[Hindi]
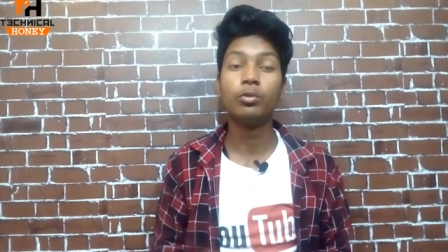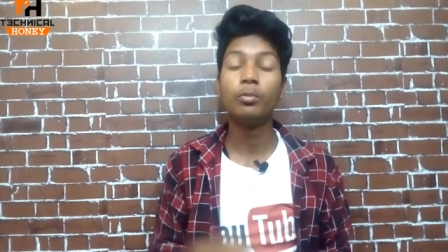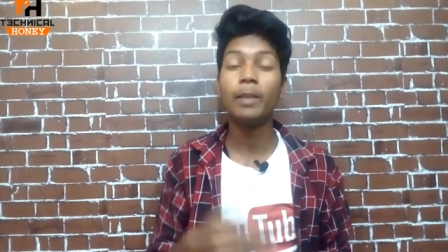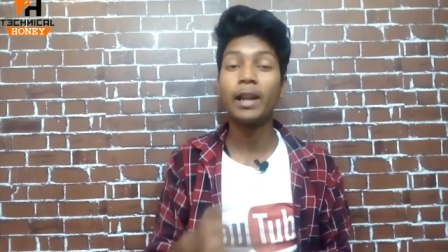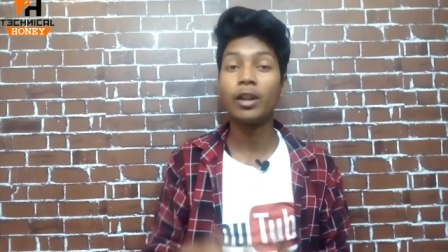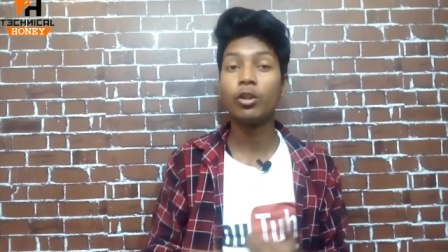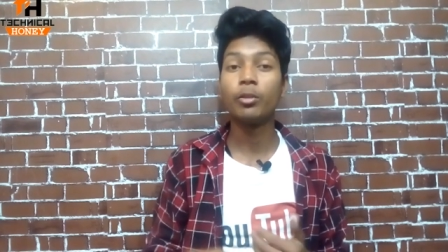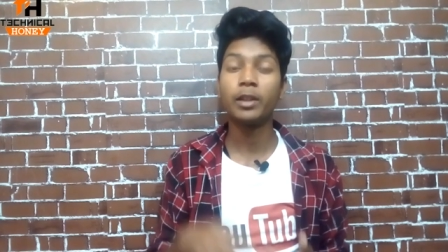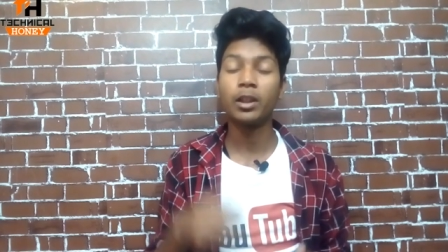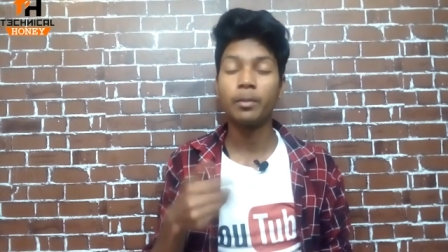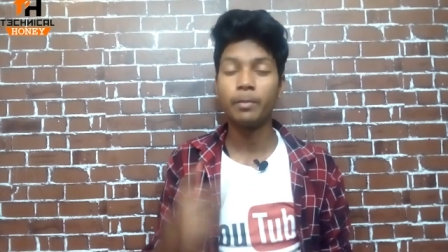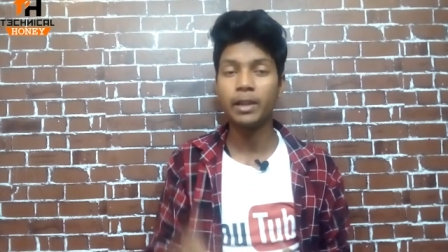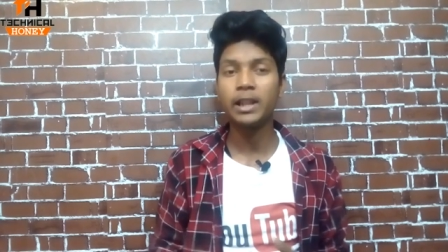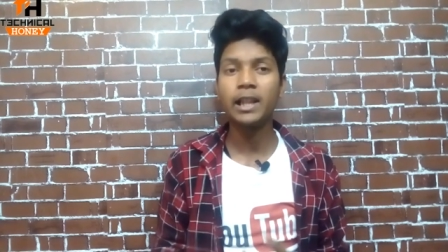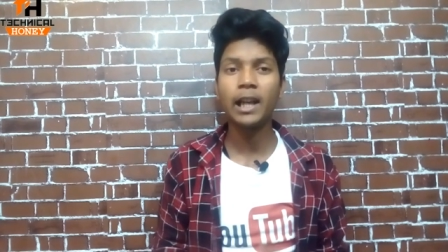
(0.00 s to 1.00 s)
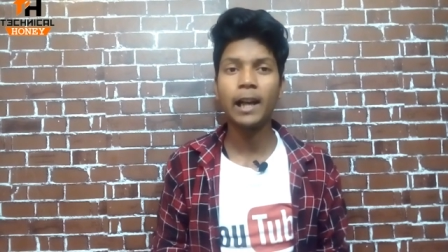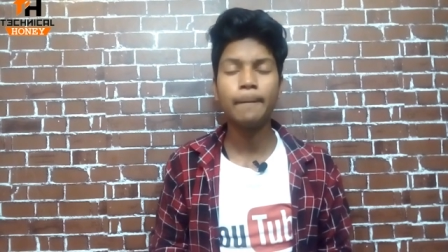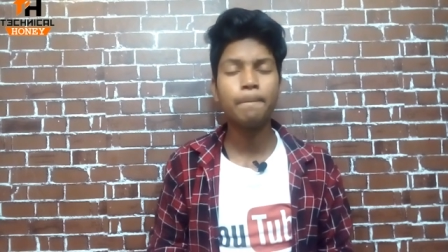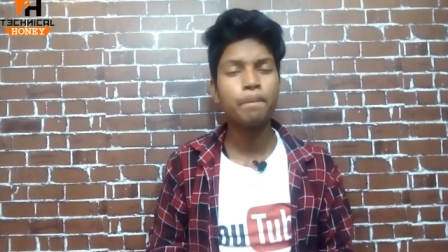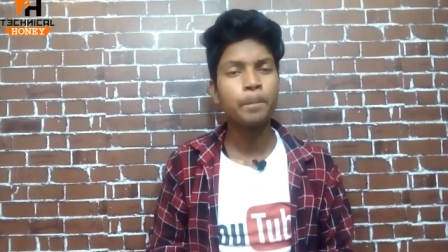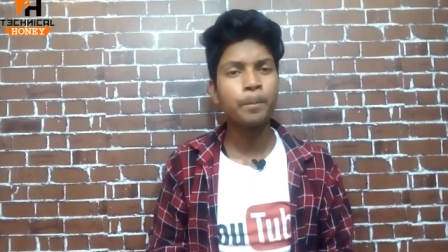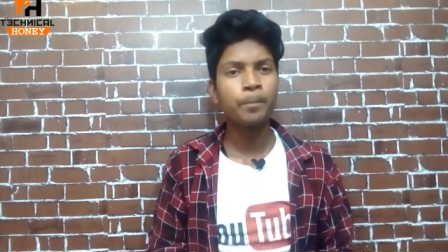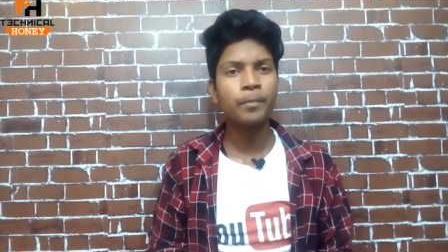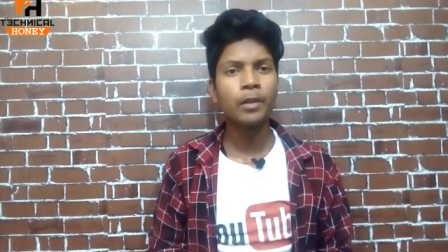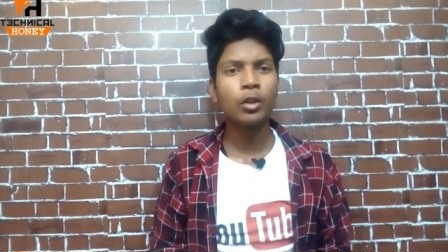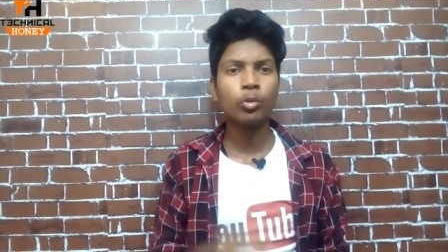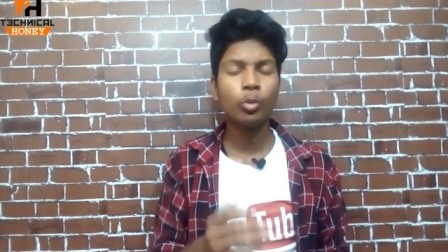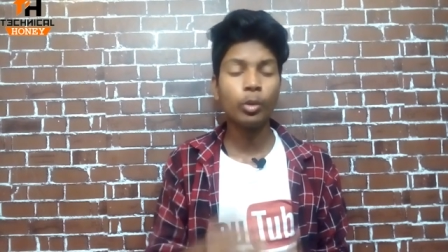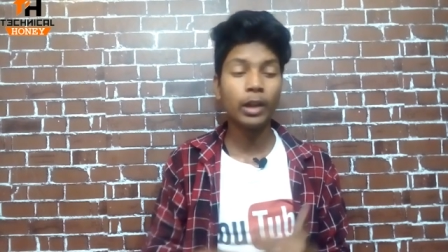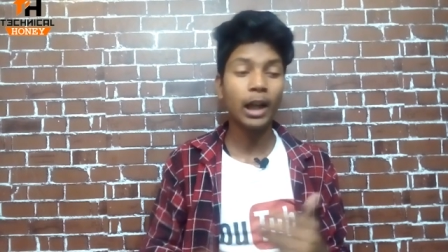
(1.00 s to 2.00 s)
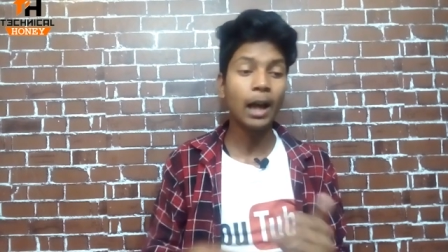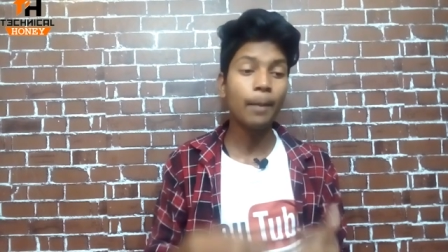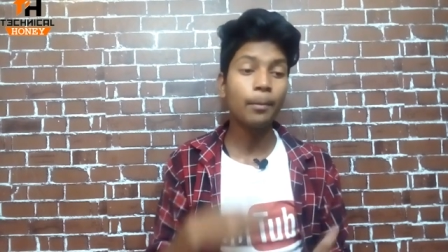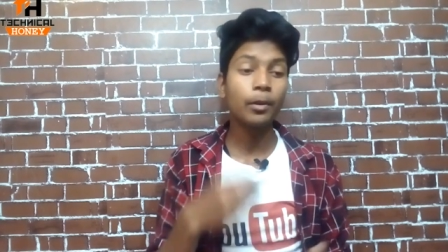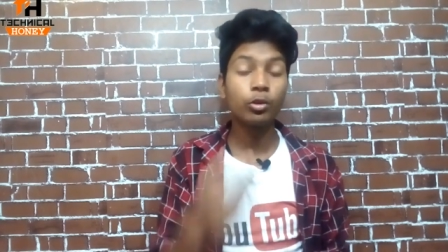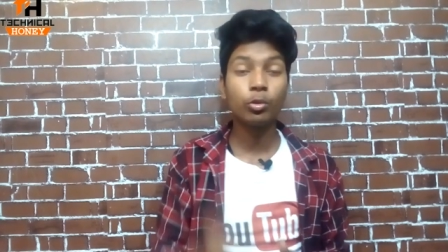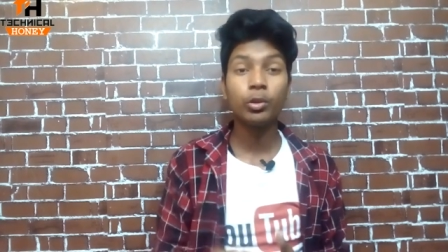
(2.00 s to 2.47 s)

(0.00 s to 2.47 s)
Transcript: दोबारा नोटिफिकेशन भेज रहा है तो यहाँ पर